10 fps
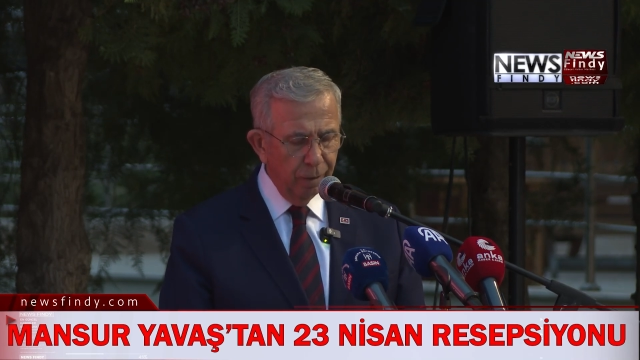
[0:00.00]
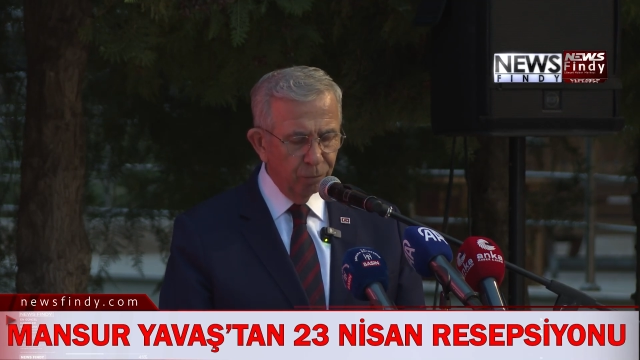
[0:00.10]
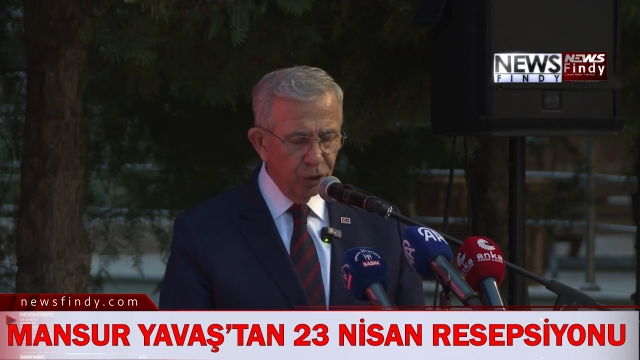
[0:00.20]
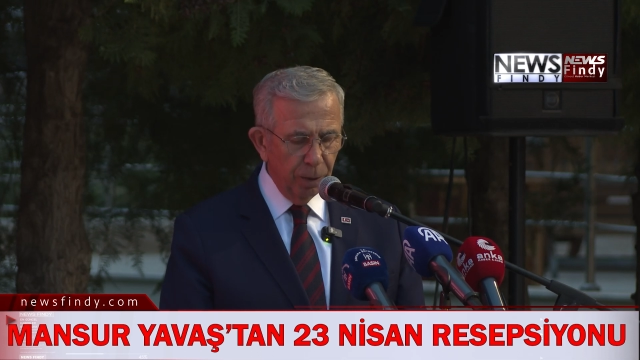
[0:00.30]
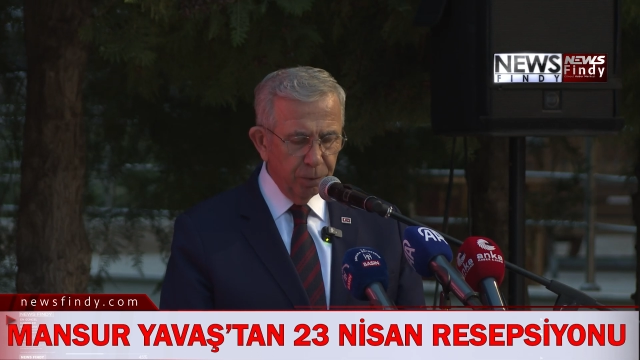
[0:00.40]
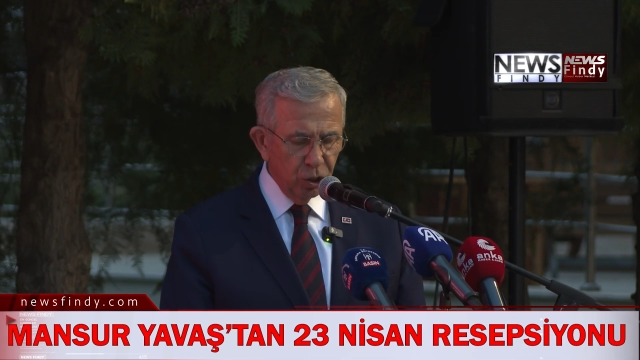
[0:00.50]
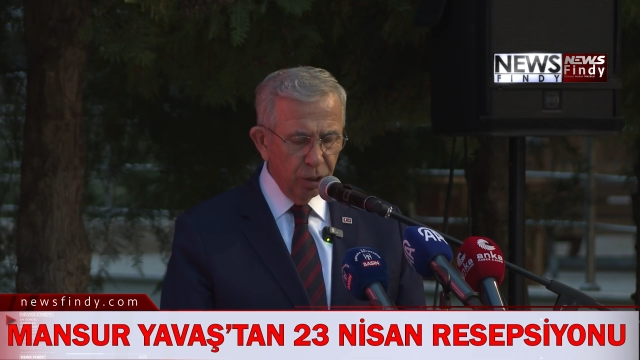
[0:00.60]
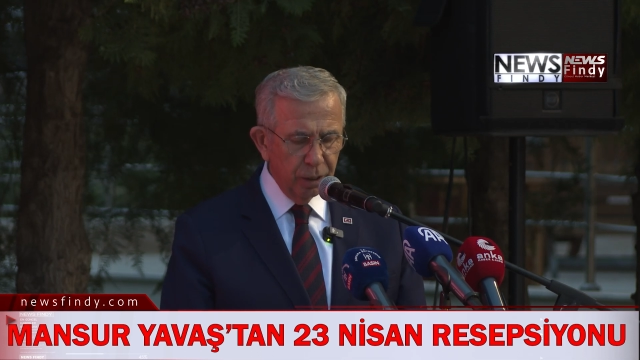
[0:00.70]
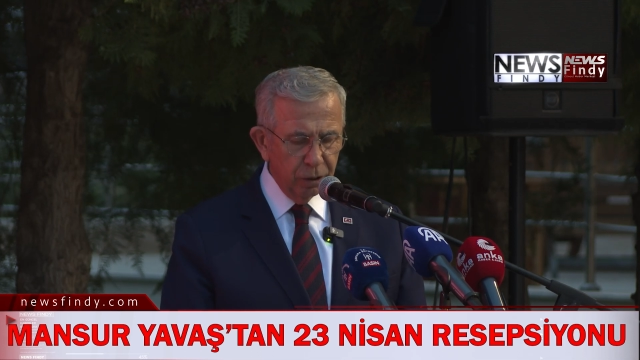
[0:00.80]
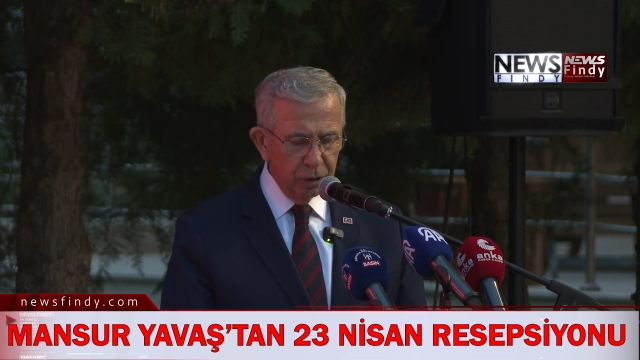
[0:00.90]
yapıcı
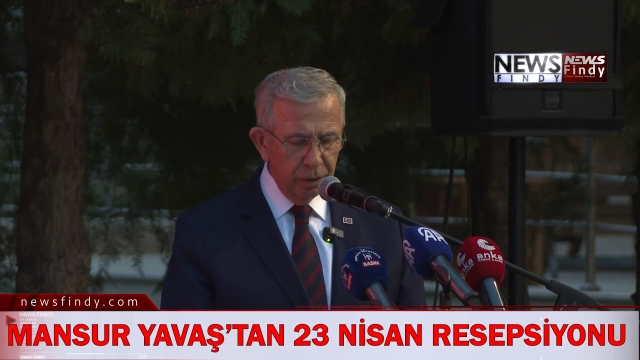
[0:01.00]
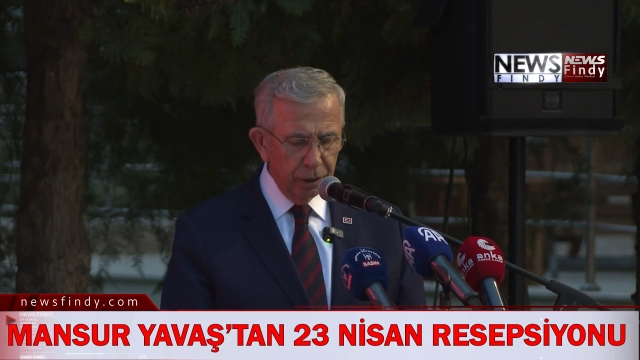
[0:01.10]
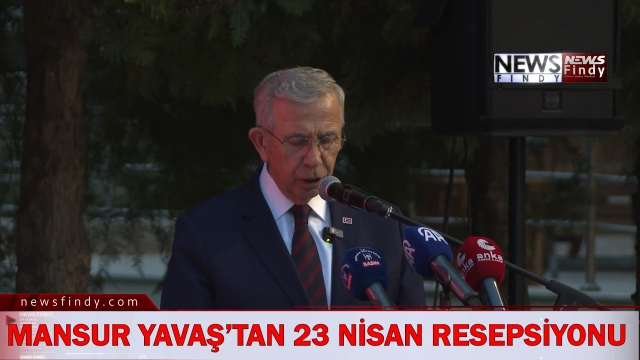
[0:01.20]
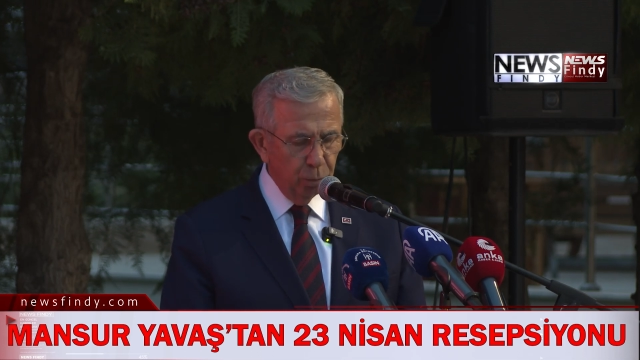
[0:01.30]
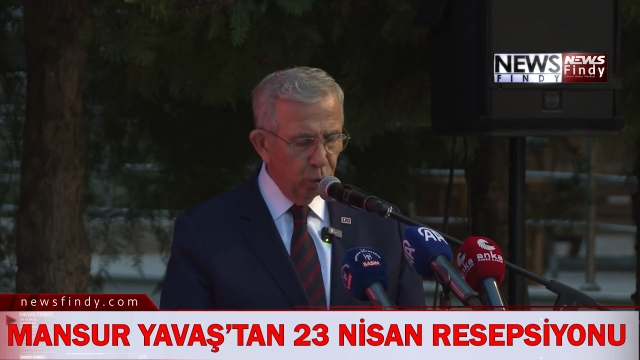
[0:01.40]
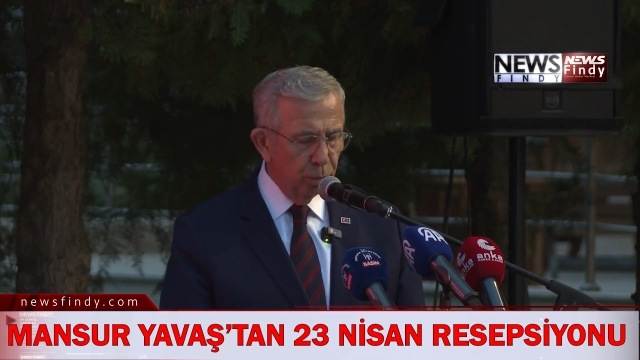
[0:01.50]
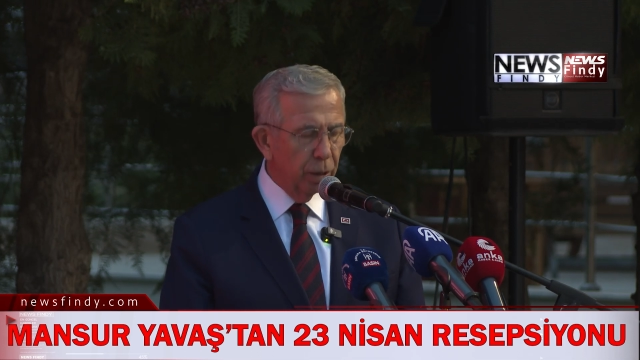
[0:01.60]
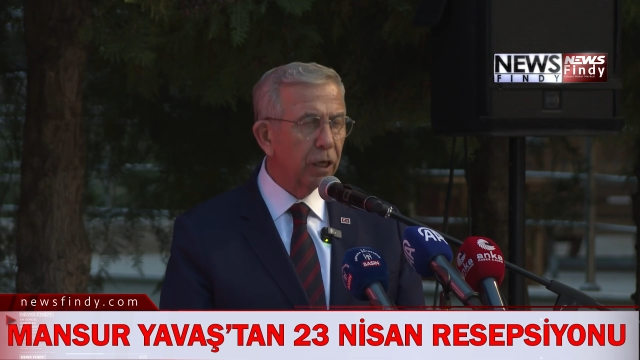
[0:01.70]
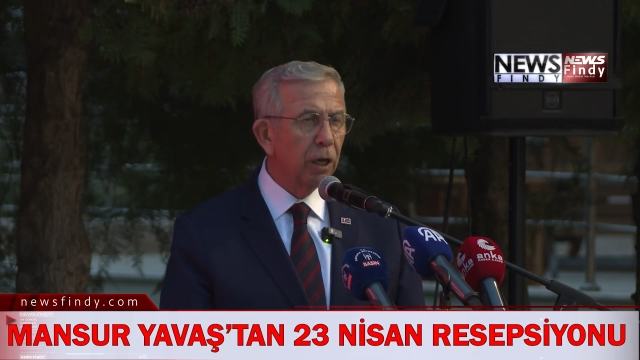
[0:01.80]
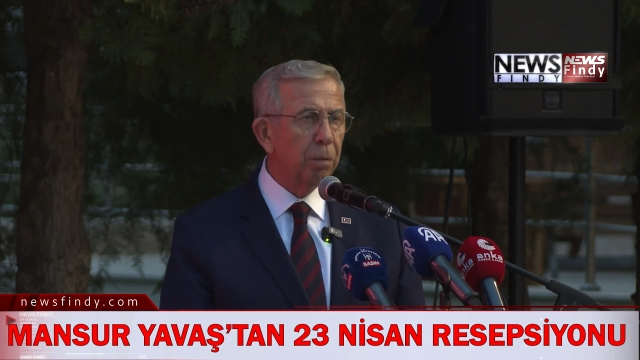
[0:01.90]
katkılarda
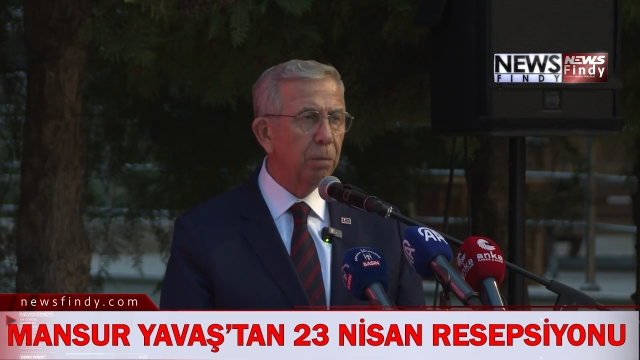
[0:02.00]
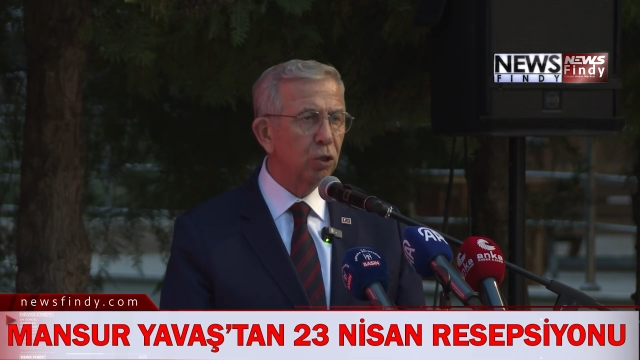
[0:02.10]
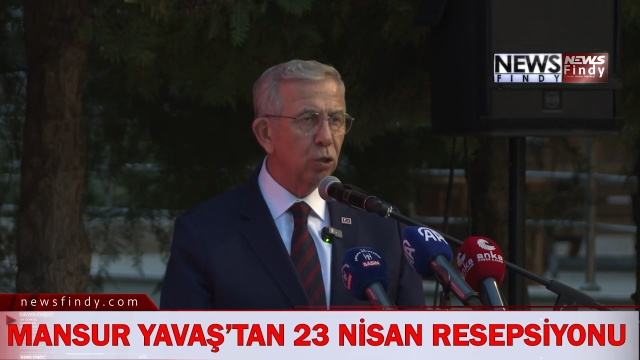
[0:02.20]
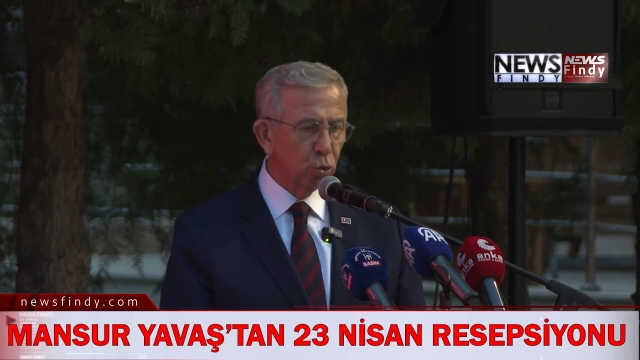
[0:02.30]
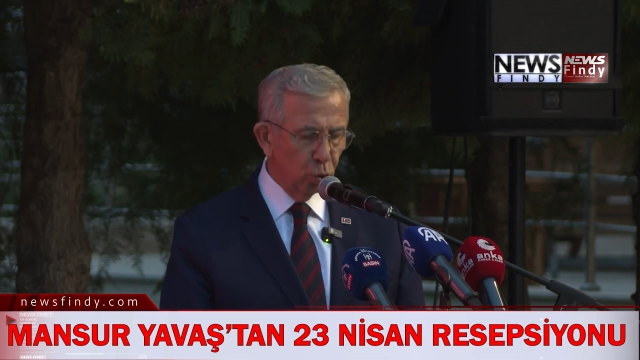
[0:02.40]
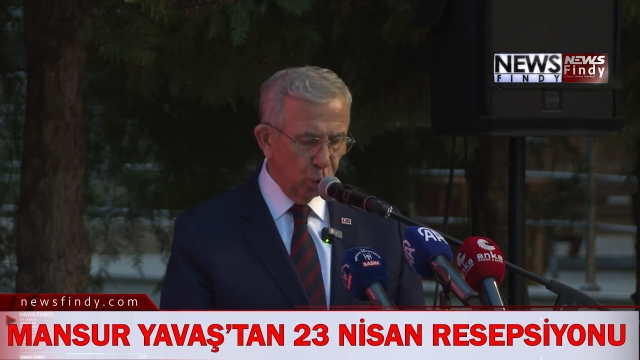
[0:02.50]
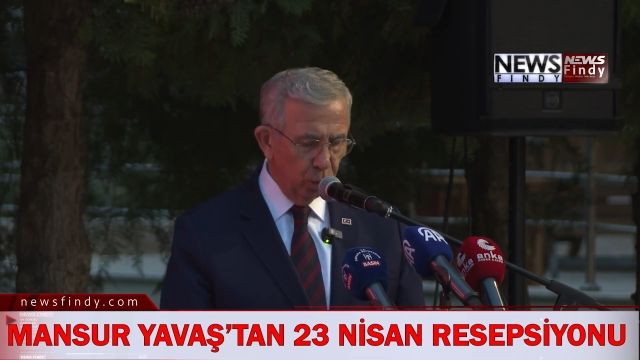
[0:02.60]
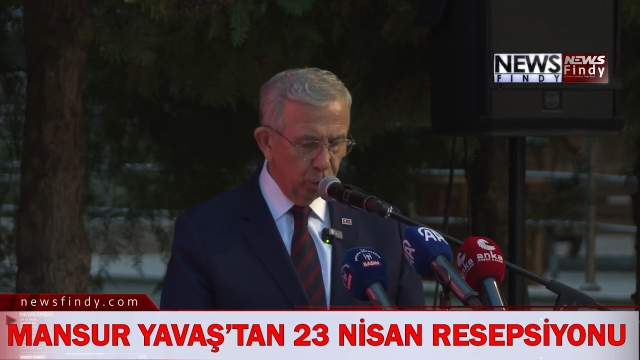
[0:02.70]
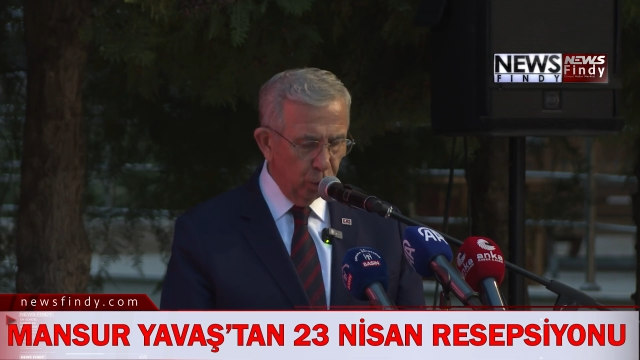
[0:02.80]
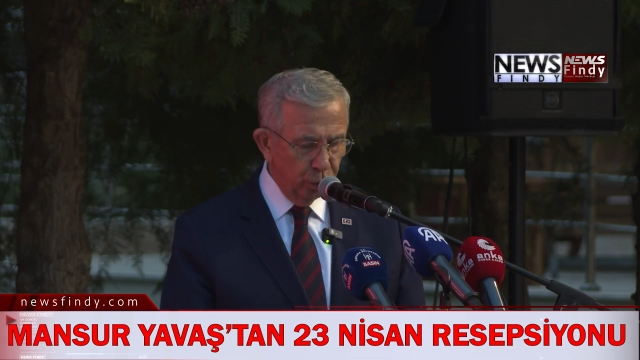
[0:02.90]
bulunmak hepimizin
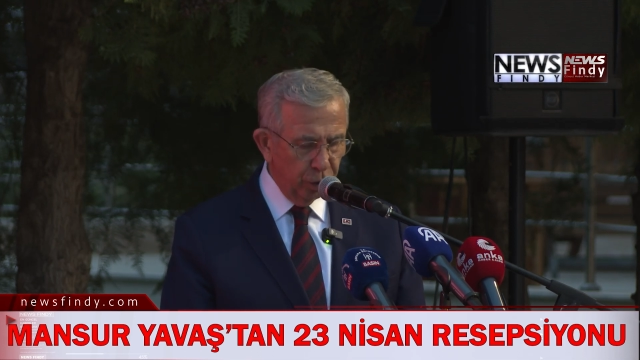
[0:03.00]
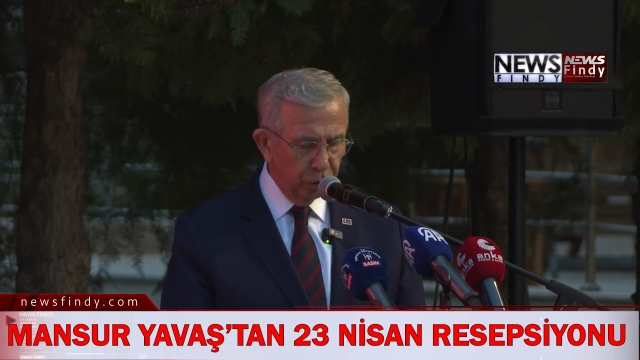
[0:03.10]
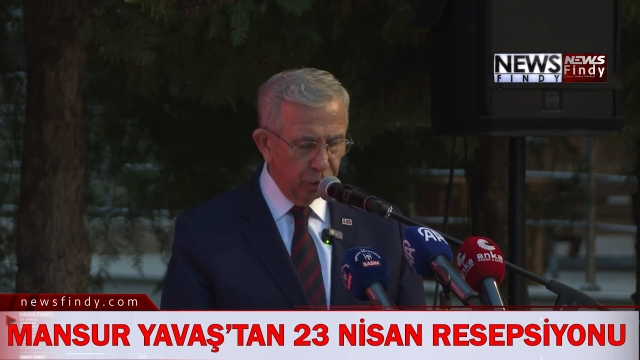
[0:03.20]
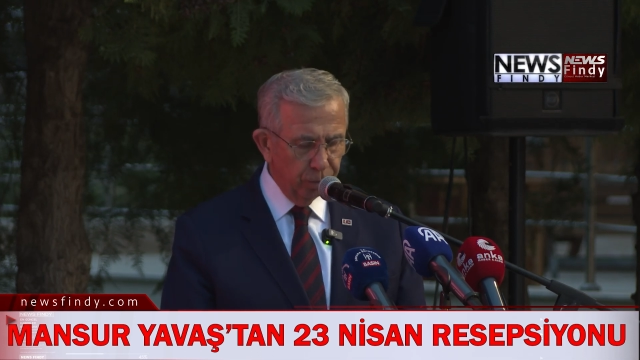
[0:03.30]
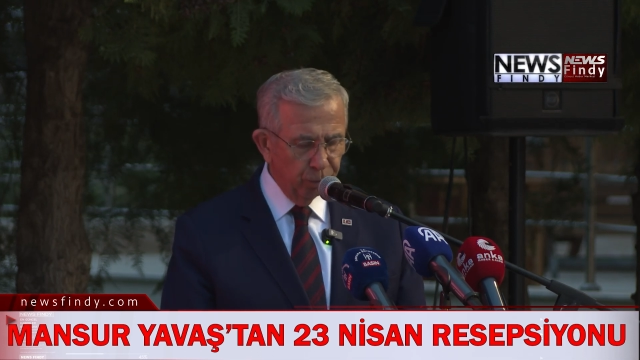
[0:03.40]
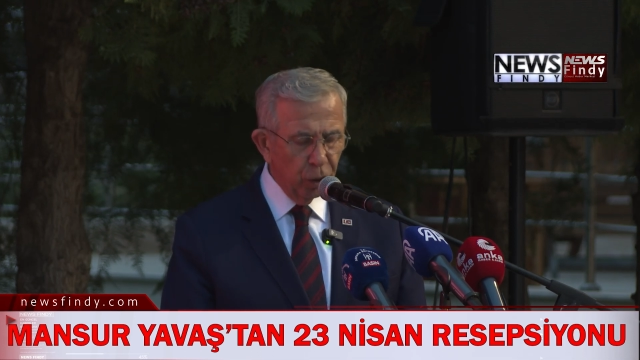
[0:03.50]
sorumluluğundadır.